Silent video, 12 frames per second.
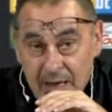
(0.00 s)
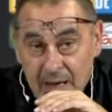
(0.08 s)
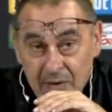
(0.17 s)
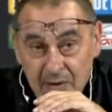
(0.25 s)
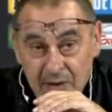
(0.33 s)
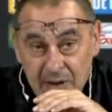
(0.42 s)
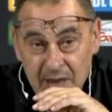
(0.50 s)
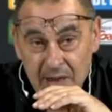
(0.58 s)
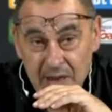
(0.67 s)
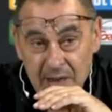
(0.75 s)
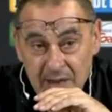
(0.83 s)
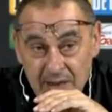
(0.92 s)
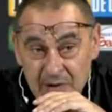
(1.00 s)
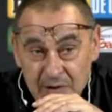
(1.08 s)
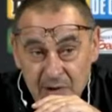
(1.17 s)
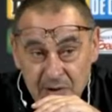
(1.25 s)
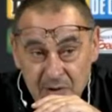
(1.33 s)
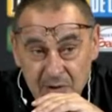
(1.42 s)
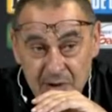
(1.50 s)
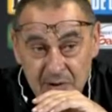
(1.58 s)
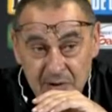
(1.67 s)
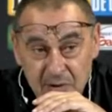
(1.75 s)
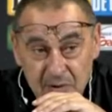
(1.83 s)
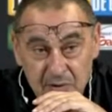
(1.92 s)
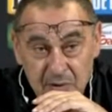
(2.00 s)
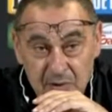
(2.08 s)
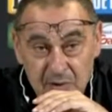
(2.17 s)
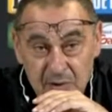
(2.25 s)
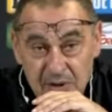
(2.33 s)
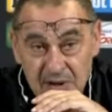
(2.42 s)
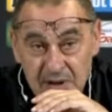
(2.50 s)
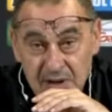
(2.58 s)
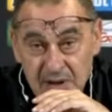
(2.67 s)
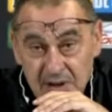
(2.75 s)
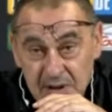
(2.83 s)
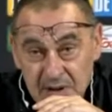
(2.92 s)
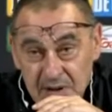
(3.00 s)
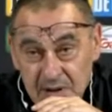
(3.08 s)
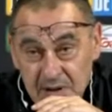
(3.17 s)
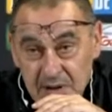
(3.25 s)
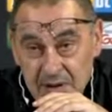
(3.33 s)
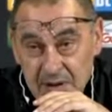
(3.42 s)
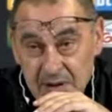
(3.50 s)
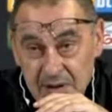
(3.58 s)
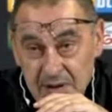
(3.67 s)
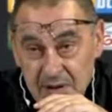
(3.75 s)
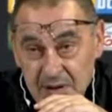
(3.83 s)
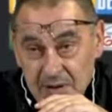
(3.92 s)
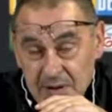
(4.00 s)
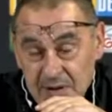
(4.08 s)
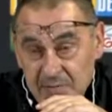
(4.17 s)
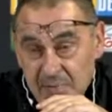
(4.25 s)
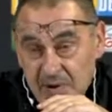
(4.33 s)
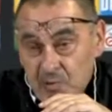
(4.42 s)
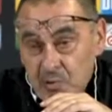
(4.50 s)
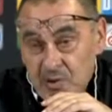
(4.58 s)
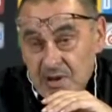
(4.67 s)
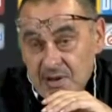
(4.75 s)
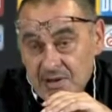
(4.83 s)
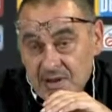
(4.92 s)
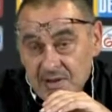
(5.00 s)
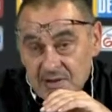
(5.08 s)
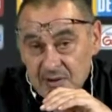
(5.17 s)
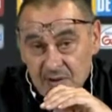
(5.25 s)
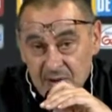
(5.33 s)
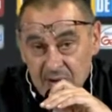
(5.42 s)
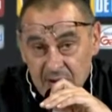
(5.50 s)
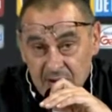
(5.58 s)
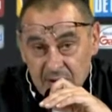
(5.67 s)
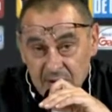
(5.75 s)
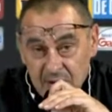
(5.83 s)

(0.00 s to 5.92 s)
chiaro che eh, i giocatori quando sono così eh, spremuti, nel senso eh,